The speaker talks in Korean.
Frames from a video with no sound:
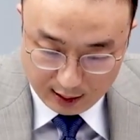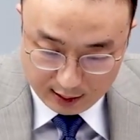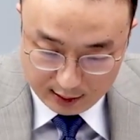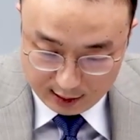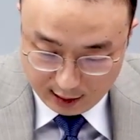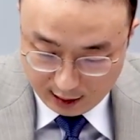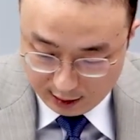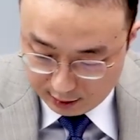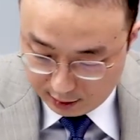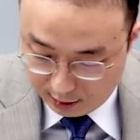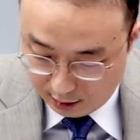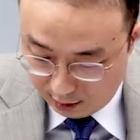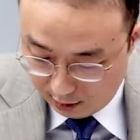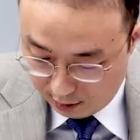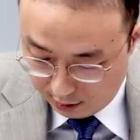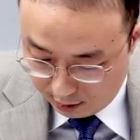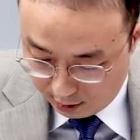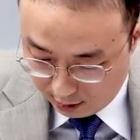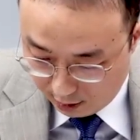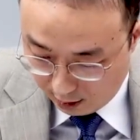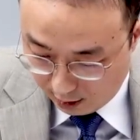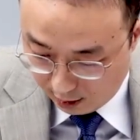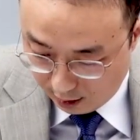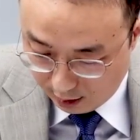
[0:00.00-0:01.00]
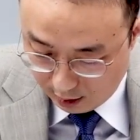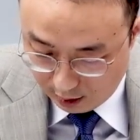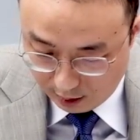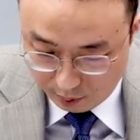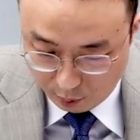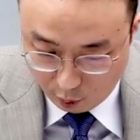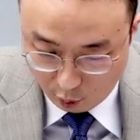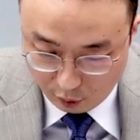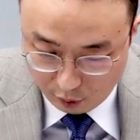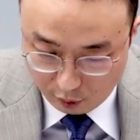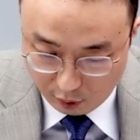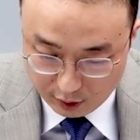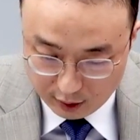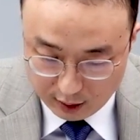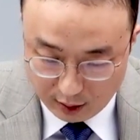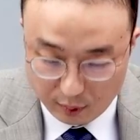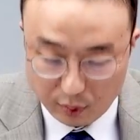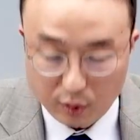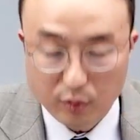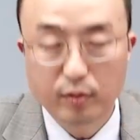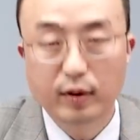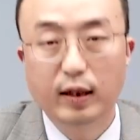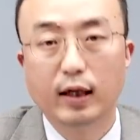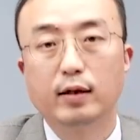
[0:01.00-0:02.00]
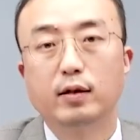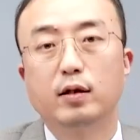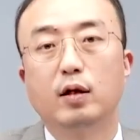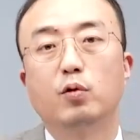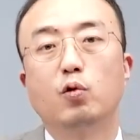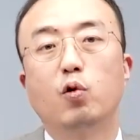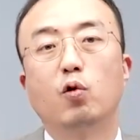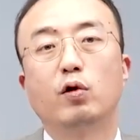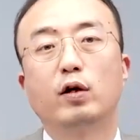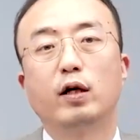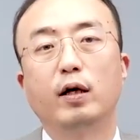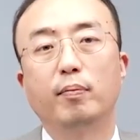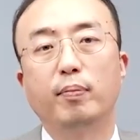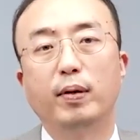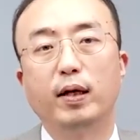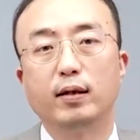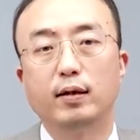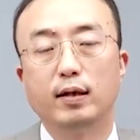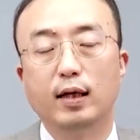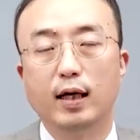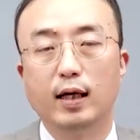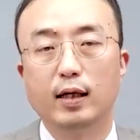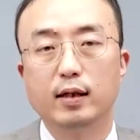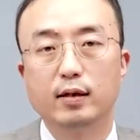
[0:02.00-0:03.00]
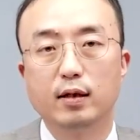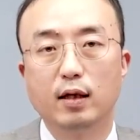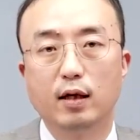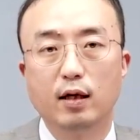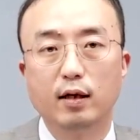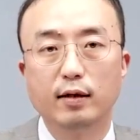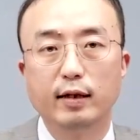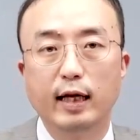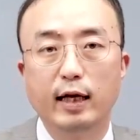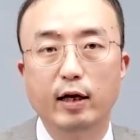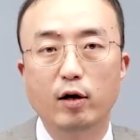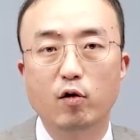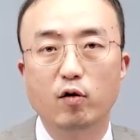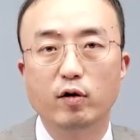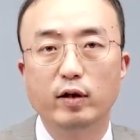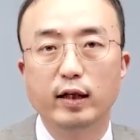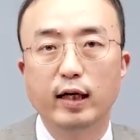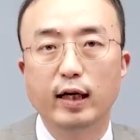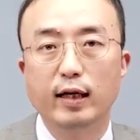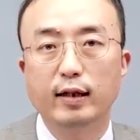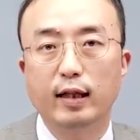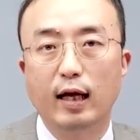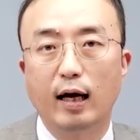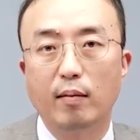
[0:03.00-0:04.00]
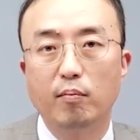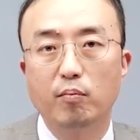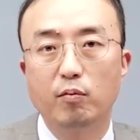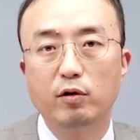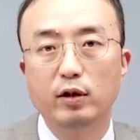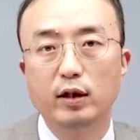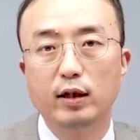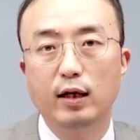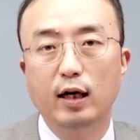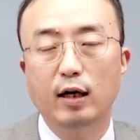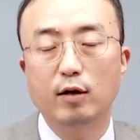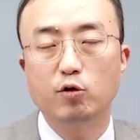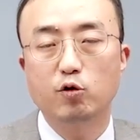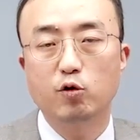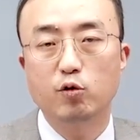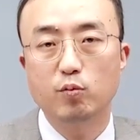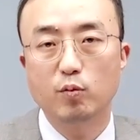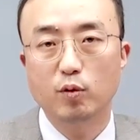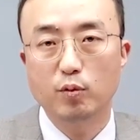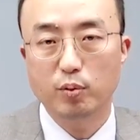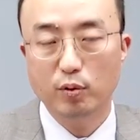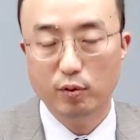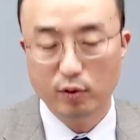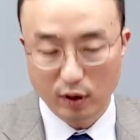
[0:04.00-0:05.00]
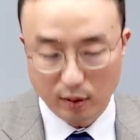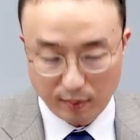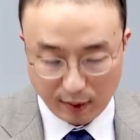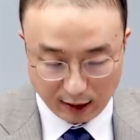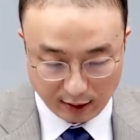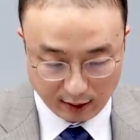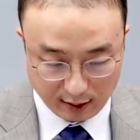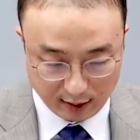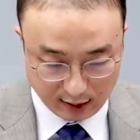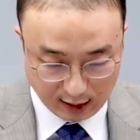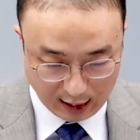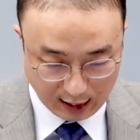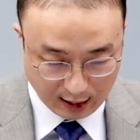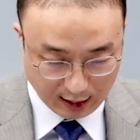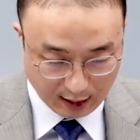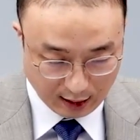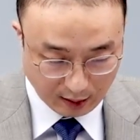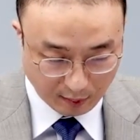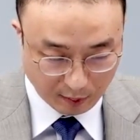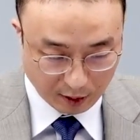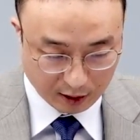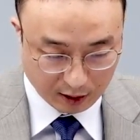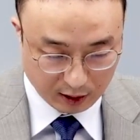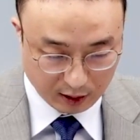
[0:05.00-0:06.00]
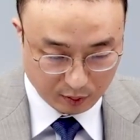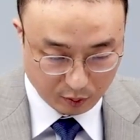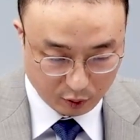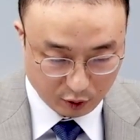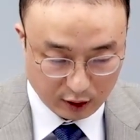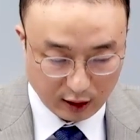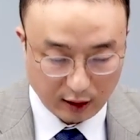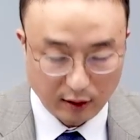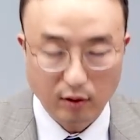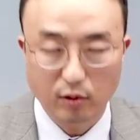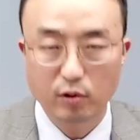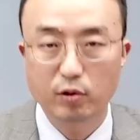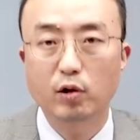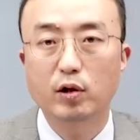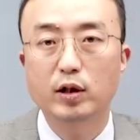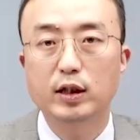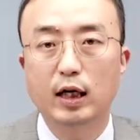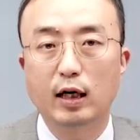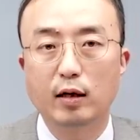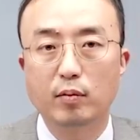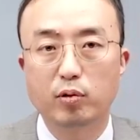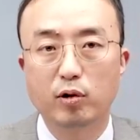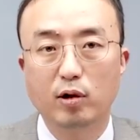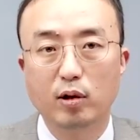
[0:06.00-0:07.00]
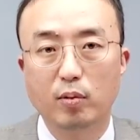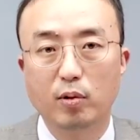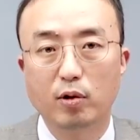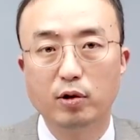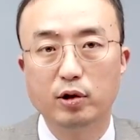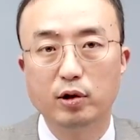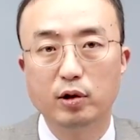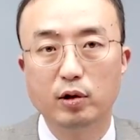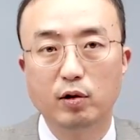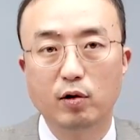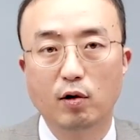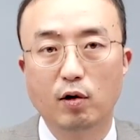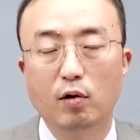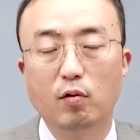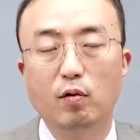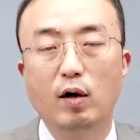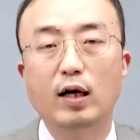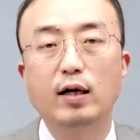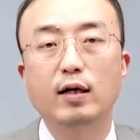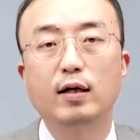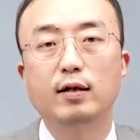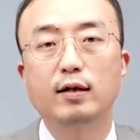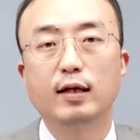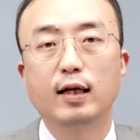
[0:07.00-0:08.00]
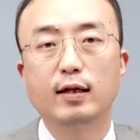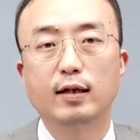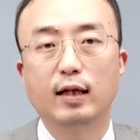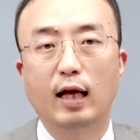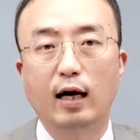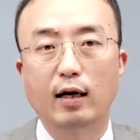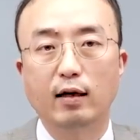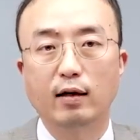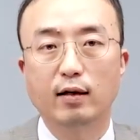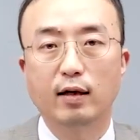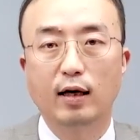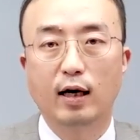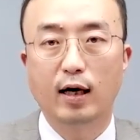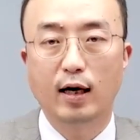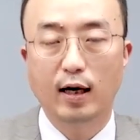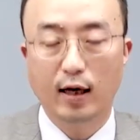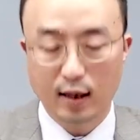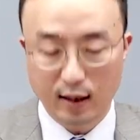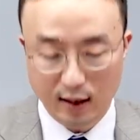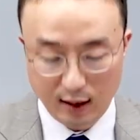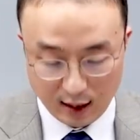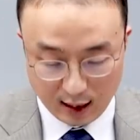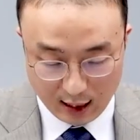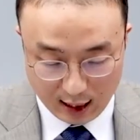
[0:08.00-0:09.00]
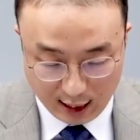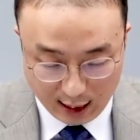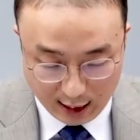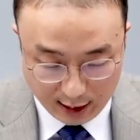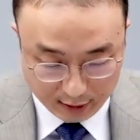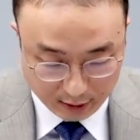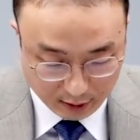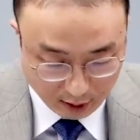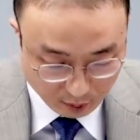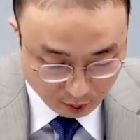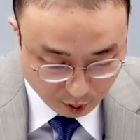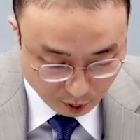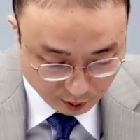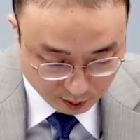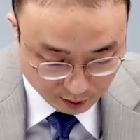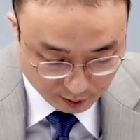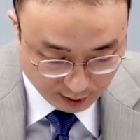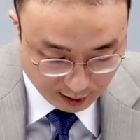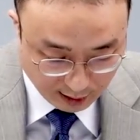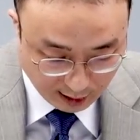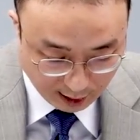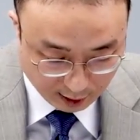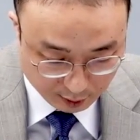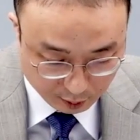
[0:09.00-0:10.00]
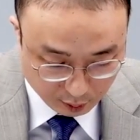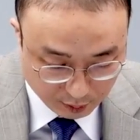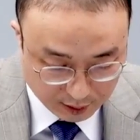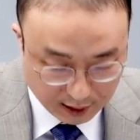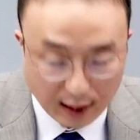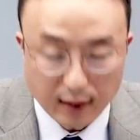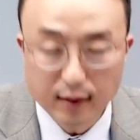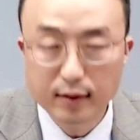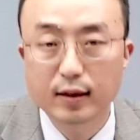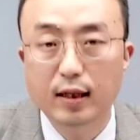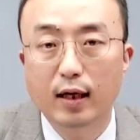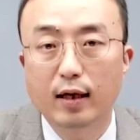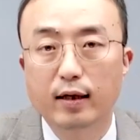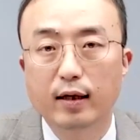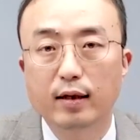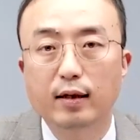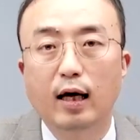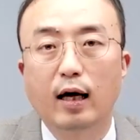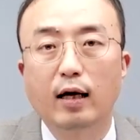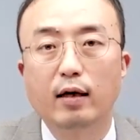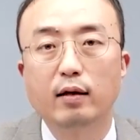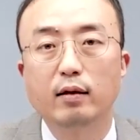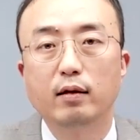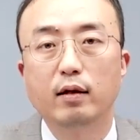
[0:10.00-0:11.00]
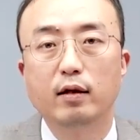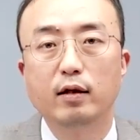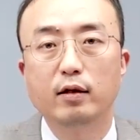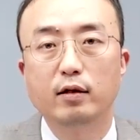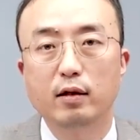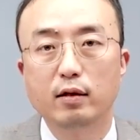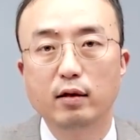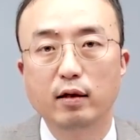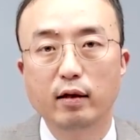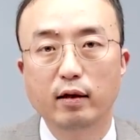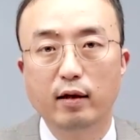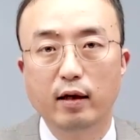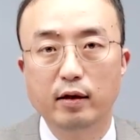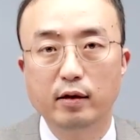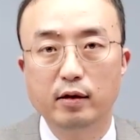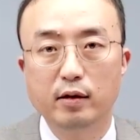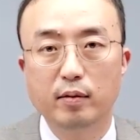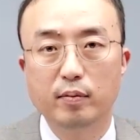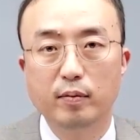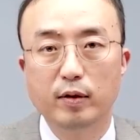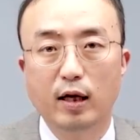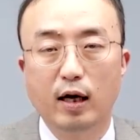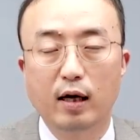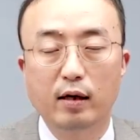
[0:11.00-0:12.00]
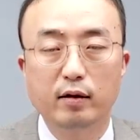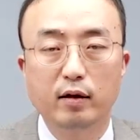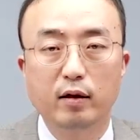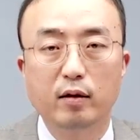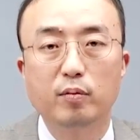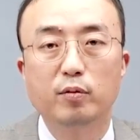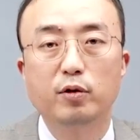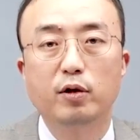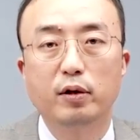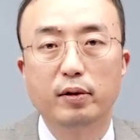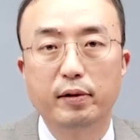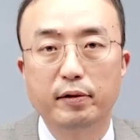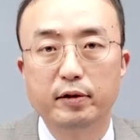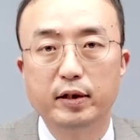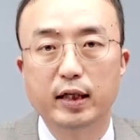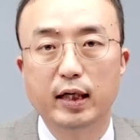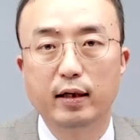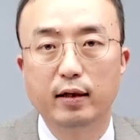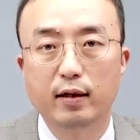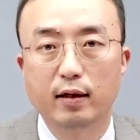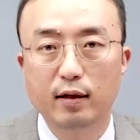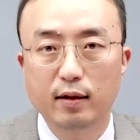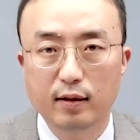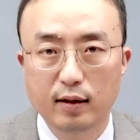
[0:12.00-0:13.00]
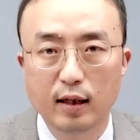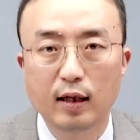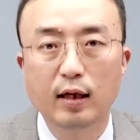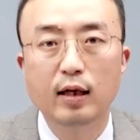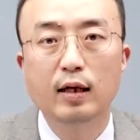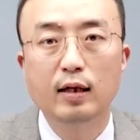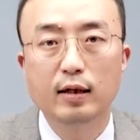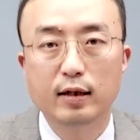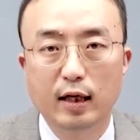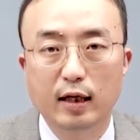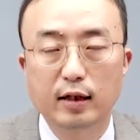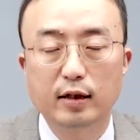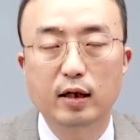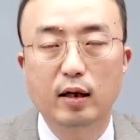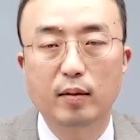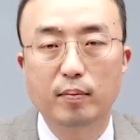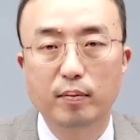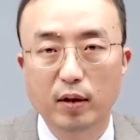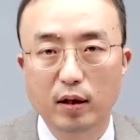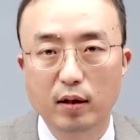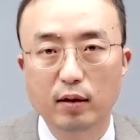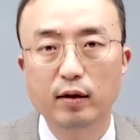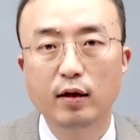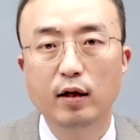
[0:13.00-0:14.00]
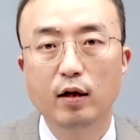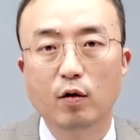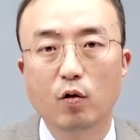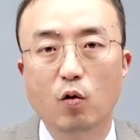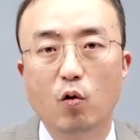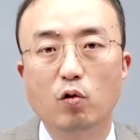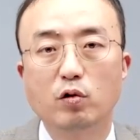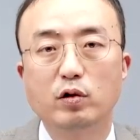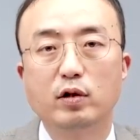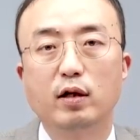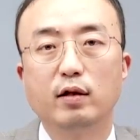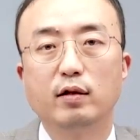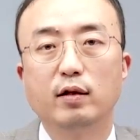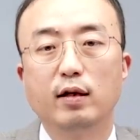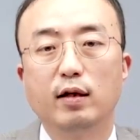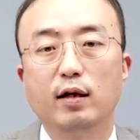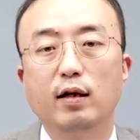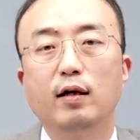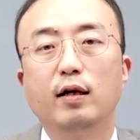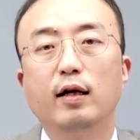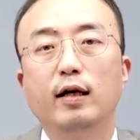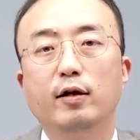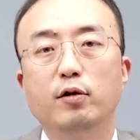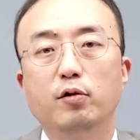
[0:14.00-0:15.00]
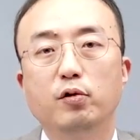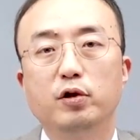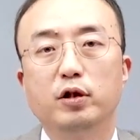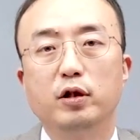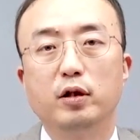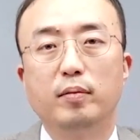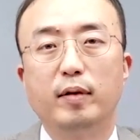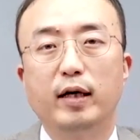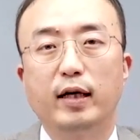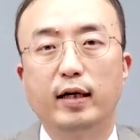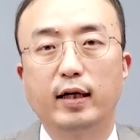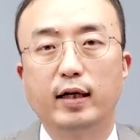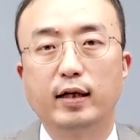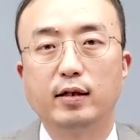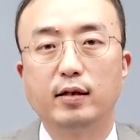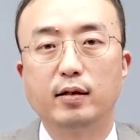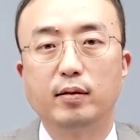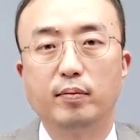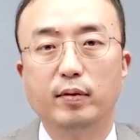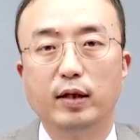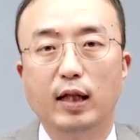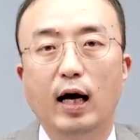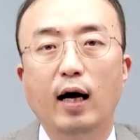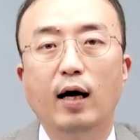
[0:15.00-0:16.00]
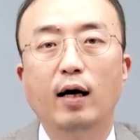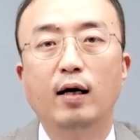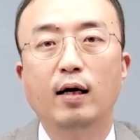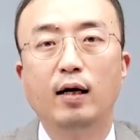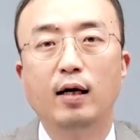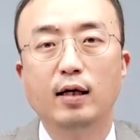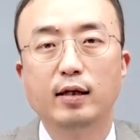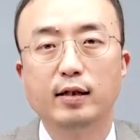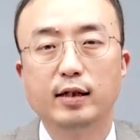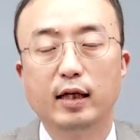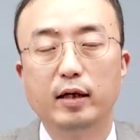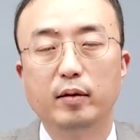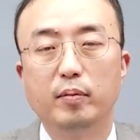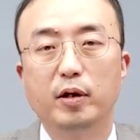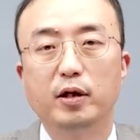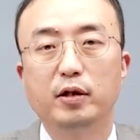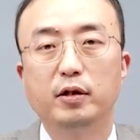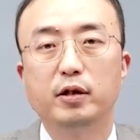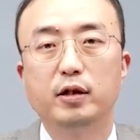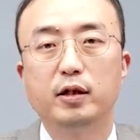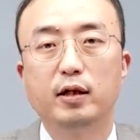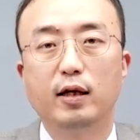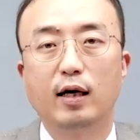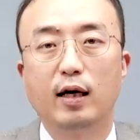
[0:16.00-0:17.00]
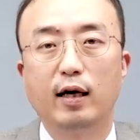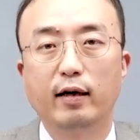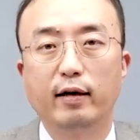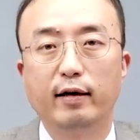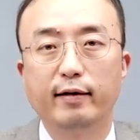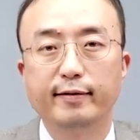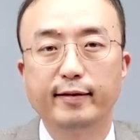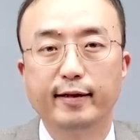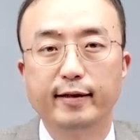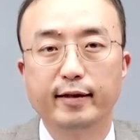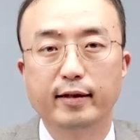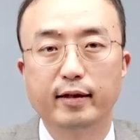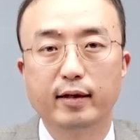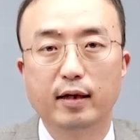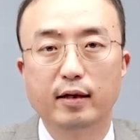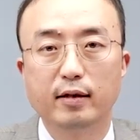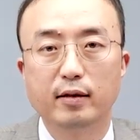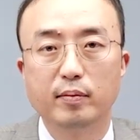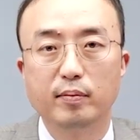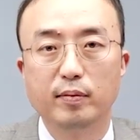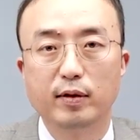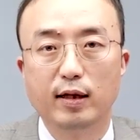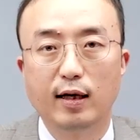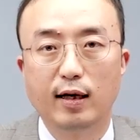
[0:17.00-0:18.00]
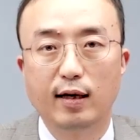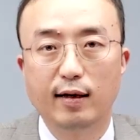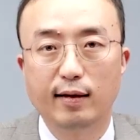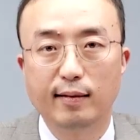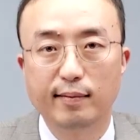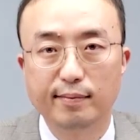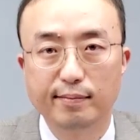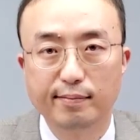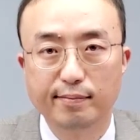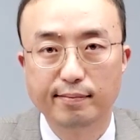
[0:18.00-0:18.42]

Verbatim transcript: 자, 실전 모의고사 부분에서 독해 파트에서 내용 이의 단문이란 중문 부분을 봤는데 나머지 문제들도 잘 풀어보시고 관련된 단어나 해설 부분에 아주 상세하게 단어들이 정리되어 있습니다. 여러분들 교재에는 다시 한번 꼭 정리를 해두시기 바라겠습니다. 자, 이번 시간은 여기까지입니다.